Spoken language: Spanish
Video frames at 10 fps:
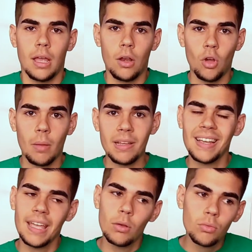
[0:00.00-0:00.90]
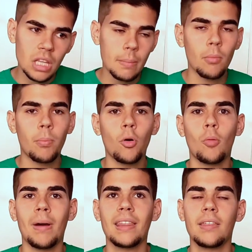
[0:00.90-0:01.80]
lo que pasa es que es un tema un poco
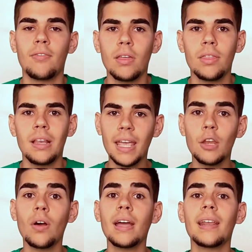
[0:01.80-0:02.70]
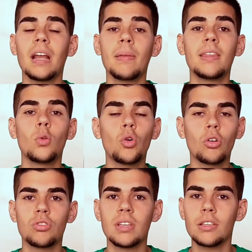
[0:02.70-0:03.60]
más difícil y no hay realmente un
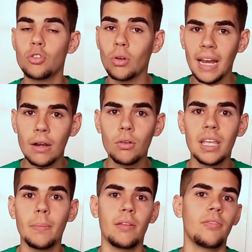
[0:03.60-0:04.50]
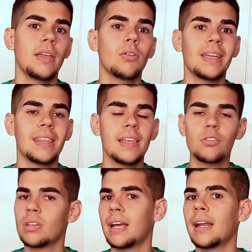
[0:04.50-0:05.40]
consenso claro y prefiero que de eso
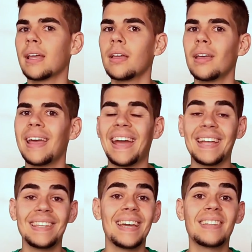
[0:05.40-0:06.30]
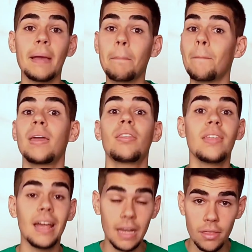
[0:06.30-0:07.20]
se encarguen gente que está
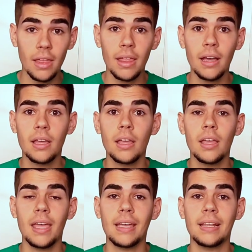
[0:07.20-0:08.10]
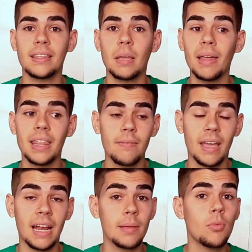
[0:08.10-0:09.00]
especializada en el tema de
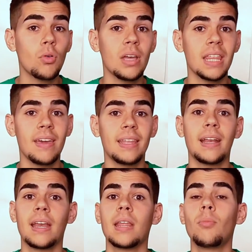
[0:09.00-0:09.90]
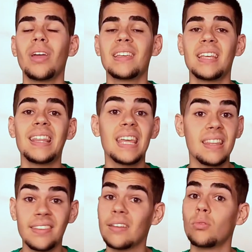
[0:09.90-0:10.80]
veganismo y de vegetarianismo y que sea
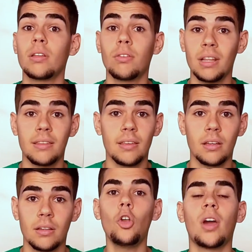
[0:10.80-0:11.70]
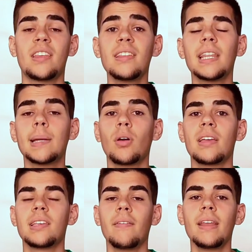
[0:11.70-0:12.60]
dietista nutricionista. Lo que sí tendríamos que
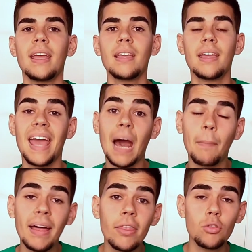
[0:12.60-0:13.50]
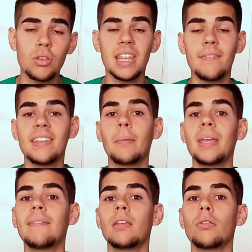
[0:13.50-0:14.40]
saber es que a más dosis de
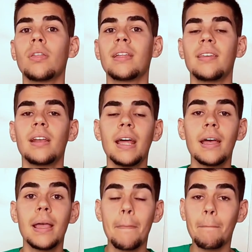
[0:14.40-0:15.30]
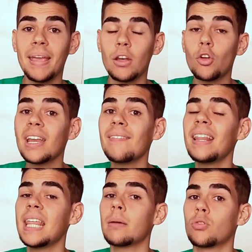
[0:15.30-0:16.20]
vitamina B12 externa, menor
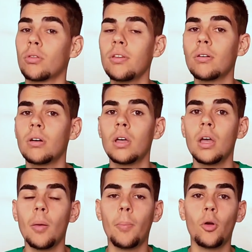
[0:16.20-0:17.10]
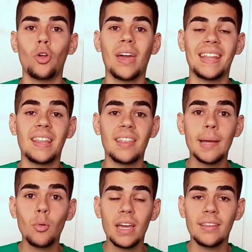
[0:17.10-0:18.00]
nivel de absorción, por lo que
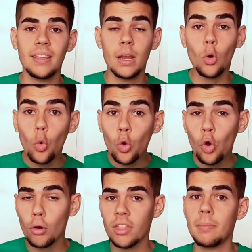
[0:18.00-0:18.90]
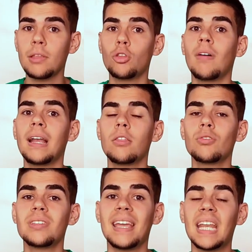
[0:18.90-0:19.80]
tendríamos que tener un conocimiento válido
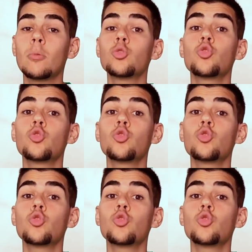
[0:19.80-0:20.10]
si queremos